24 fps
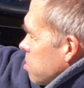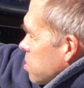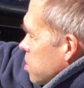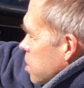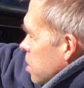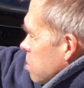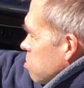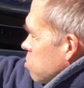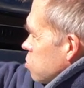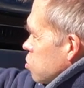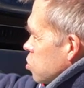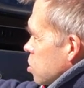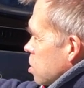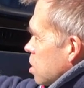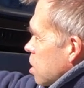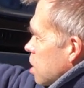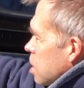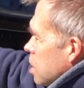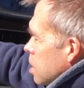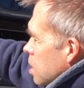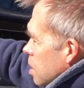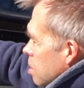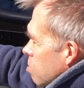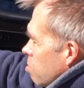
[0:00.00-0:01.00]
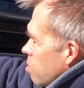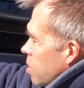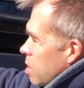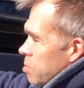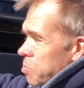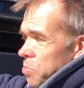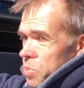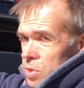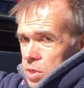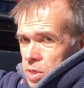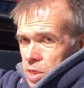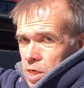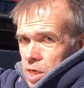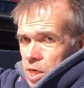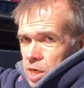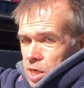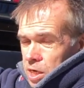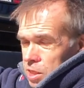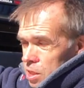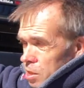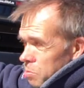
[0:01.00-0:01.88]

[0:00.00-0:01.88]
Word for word: потому что бампер играет.